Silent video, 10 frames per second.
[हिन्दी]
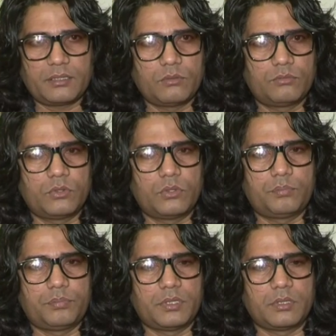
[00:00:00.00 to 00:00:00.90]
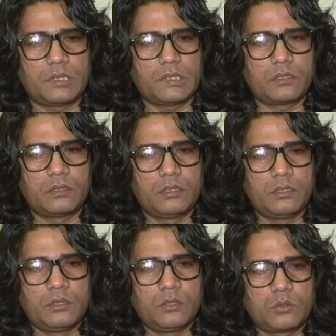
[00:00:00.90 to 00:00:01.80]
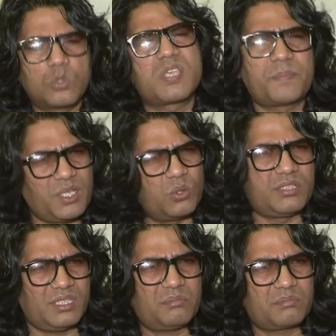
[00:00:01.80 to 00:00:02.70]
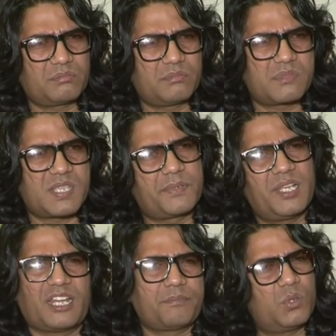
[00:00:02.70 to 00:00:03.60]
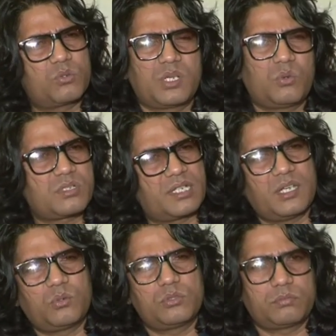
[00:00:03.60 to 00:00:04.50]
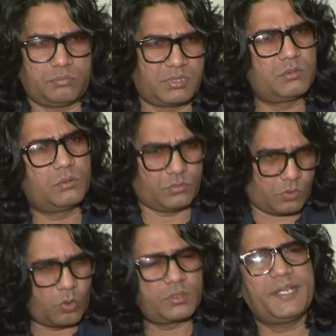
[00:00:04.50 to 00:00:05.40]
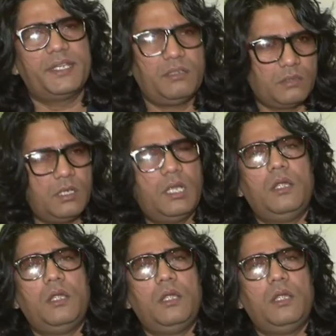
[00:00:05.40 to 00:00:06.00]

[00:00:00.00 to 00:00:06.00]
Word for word: है वो जो सबकी होती है सबकी लाइफ में कुछ ना कुछ कहना कुछ होता ही है